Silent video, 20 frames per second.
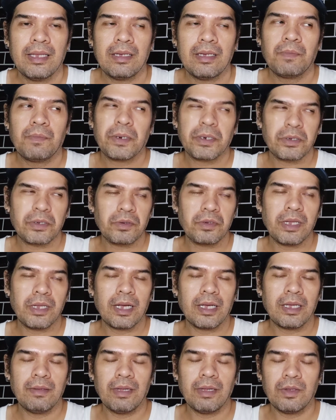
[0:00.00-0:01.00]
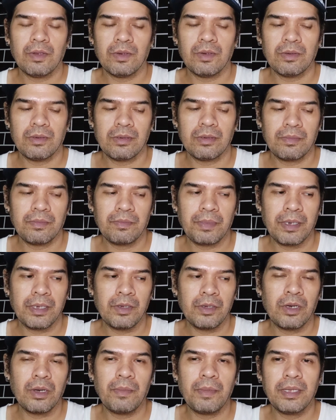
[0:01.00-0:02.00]
yung partner ko laging ano, pag
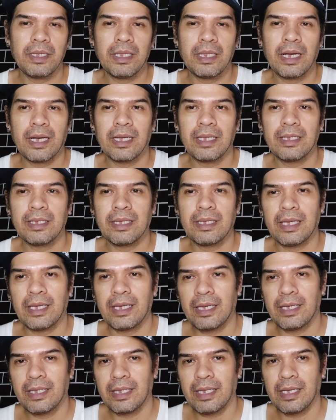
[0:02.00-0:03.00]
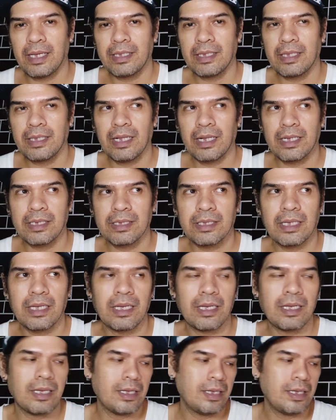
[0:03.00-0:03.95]
yung kamay niya laging nanginginig. Dahil kasi,